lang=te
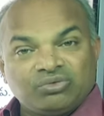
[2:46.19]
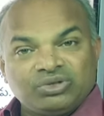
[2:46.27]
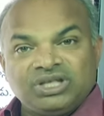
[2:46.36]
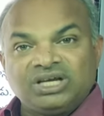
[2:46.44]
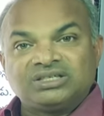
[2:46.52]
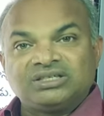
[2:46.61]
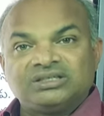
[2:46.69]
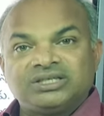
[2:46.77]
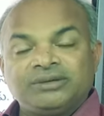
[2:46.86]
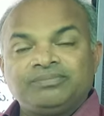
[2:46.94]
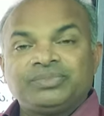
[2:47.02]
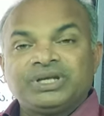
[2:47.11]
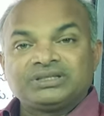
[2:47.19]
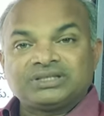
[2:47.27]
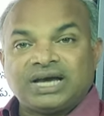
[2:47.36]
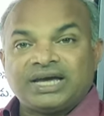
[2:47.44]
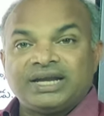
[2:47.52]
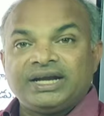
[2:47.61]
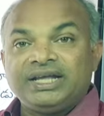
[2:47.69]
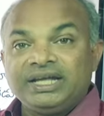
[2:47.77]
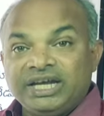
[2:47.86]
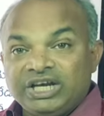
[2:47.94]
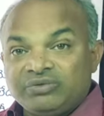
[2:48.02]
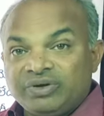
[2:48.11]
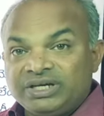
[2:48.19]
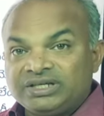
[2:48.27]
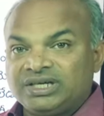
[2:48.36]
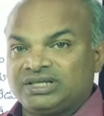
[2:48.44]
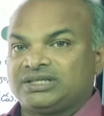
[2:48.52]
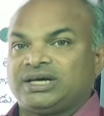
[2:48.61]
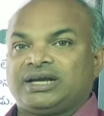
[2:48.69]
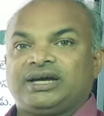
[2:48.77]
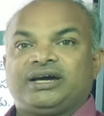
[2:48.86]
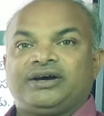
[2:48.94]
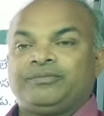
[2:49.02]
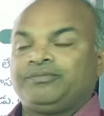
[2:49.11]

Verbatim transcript: ఉద్దేశించి సాయిరెడ్డి ఈ ట్వీట్ చేశారా